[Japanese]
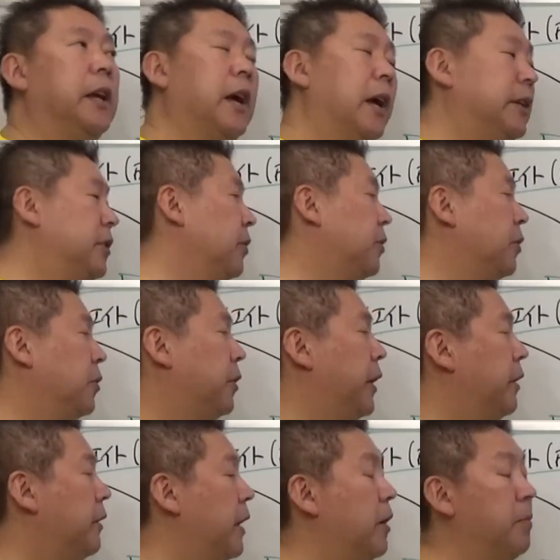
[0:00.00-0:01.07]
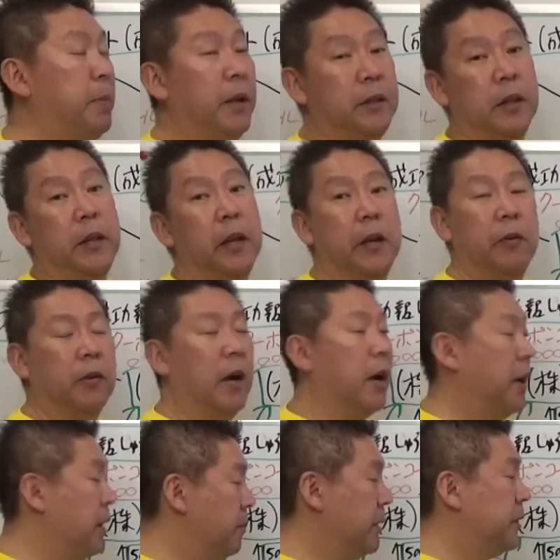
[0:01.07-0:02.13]
2回ちょっとどれぐらいのペースでできるか
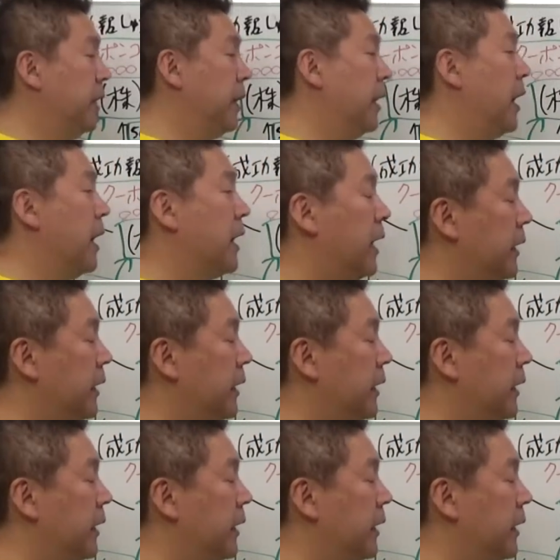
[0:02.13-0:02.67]
分かりませんが、